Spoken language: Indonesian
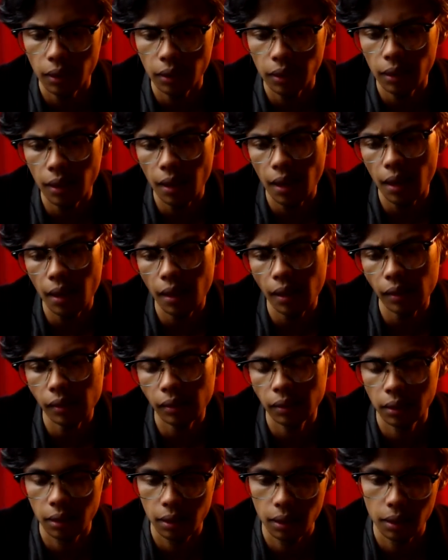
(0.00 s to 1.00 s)

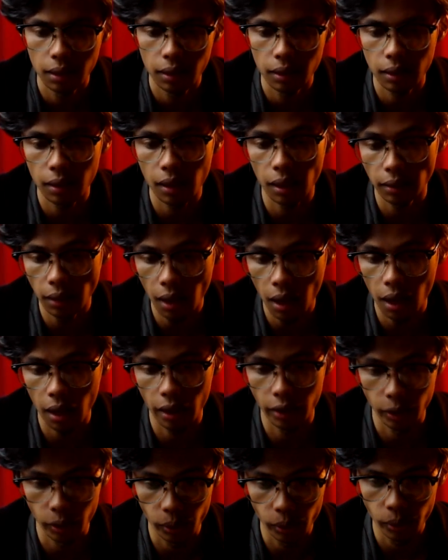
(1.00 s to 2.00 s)
Tenang, kata
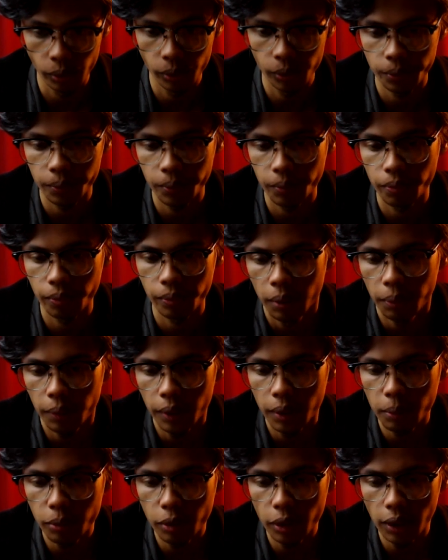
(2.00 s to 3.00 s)
Ayu.
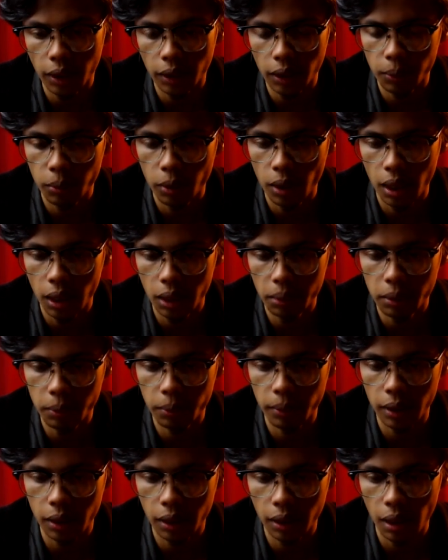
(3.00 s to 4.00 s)
Perempuan yang tempo hari
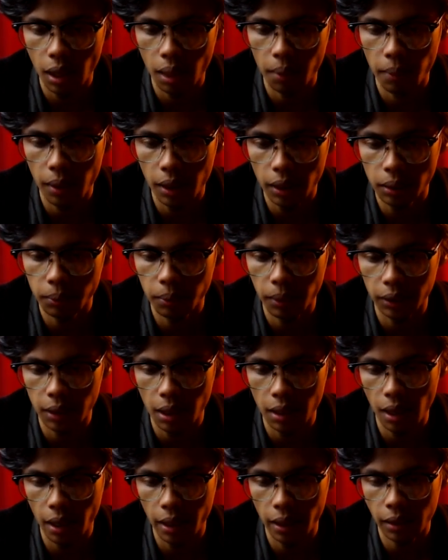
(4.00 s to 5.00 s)
memberi kabar tempat
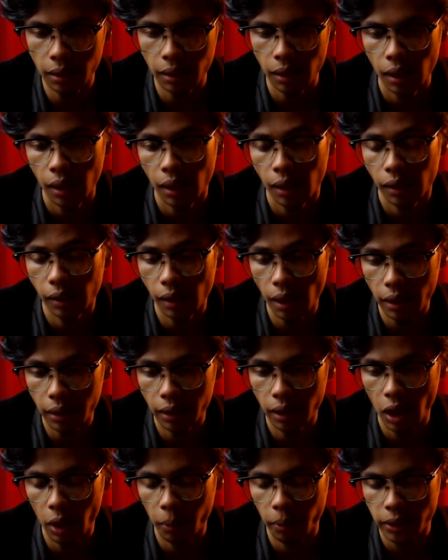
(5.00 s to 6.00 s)
KKN yang
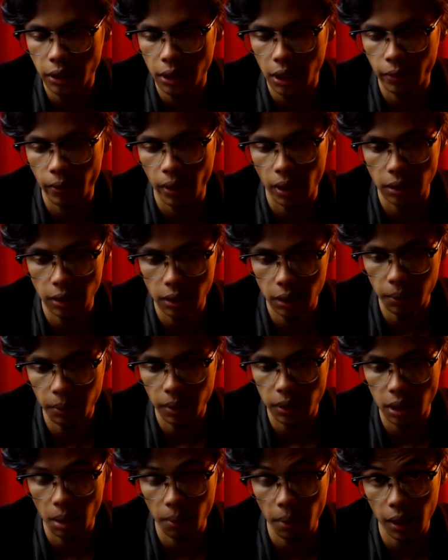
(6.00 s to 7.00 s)
ia observasi
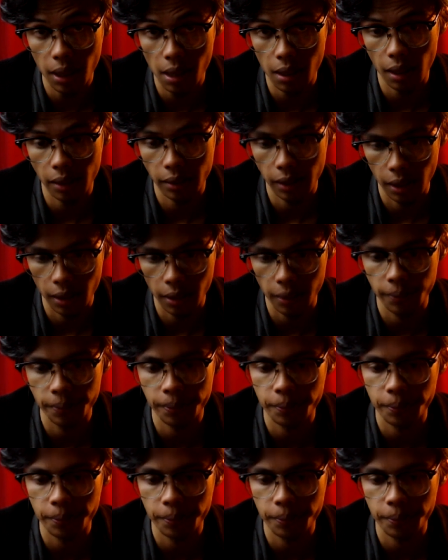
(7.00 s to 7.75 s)
bersama kakaknya.